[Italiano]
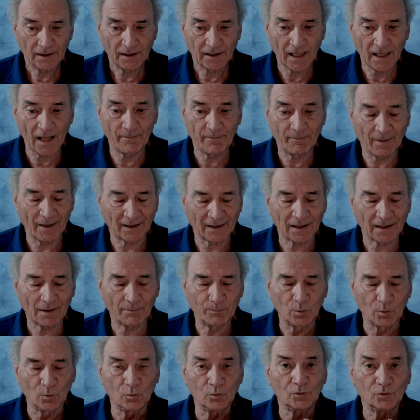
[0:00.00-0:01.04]
che è per
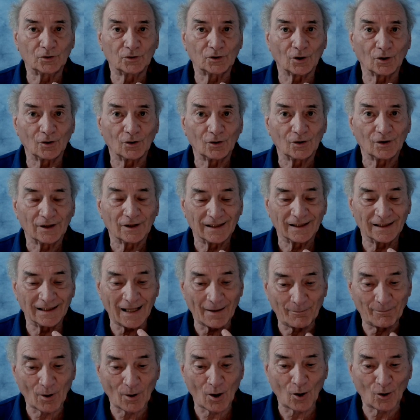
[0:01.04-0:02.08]
l'appunto
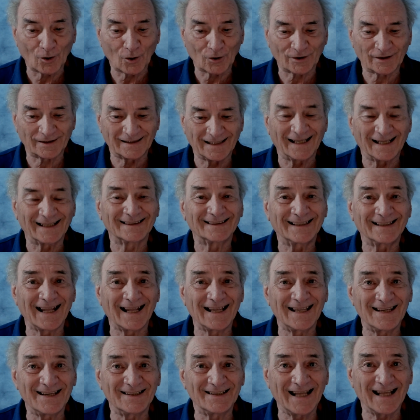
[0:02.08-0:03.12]
la porta
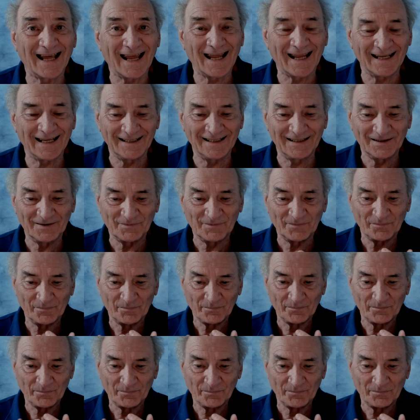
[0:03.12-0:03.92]
degli dei,